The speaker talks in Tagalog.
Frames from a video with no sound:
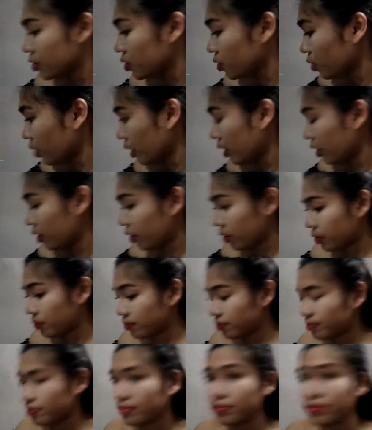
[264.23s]
so yun
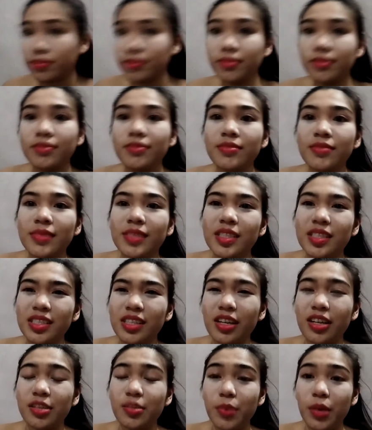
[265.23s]

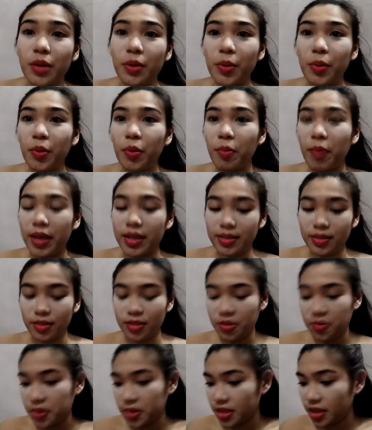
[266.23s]
shucks para may mapasok
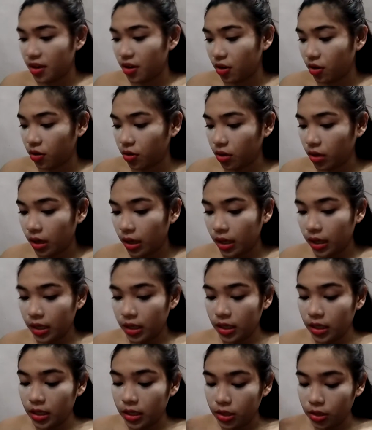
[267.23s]
sa mata ko
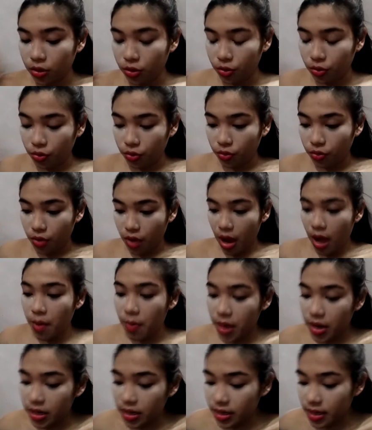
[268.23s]
so
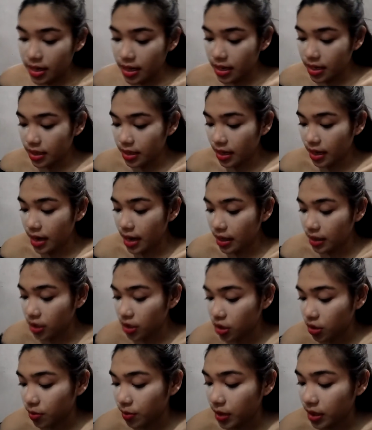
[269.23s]
habang hinihintay
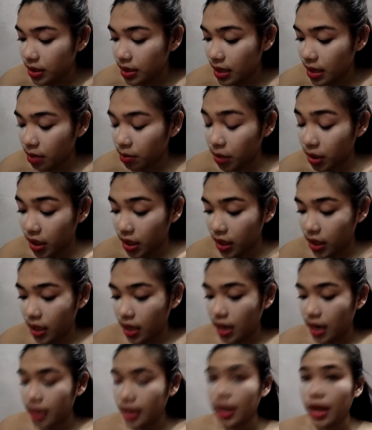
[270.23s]
natin siya mag-set
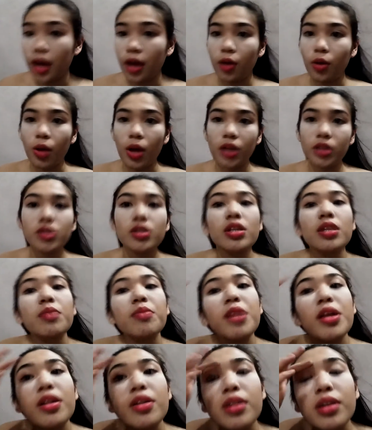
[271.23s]
magkikilay na ako actually
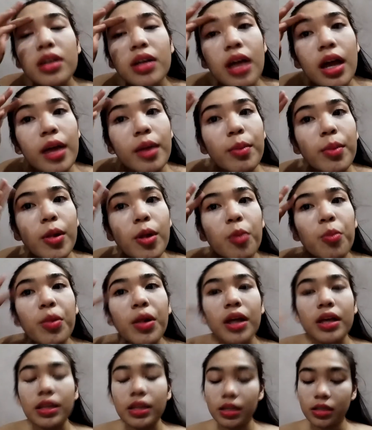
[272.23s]
meron ng eyebrow
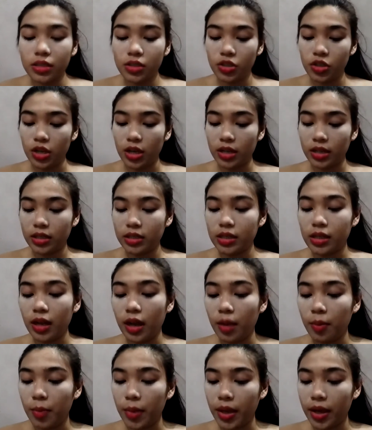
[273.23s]
products dyan tapos
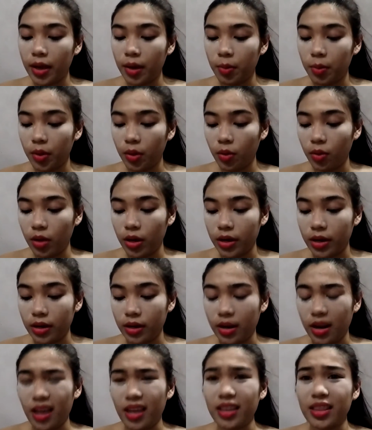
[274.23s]
naka-makeup ako man
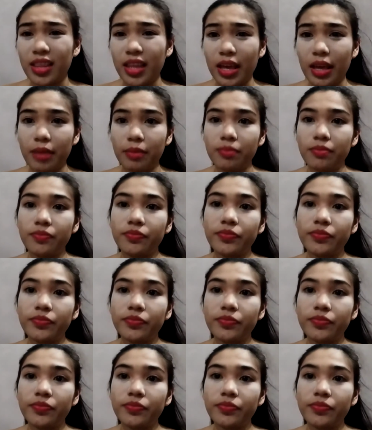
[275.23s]
hindi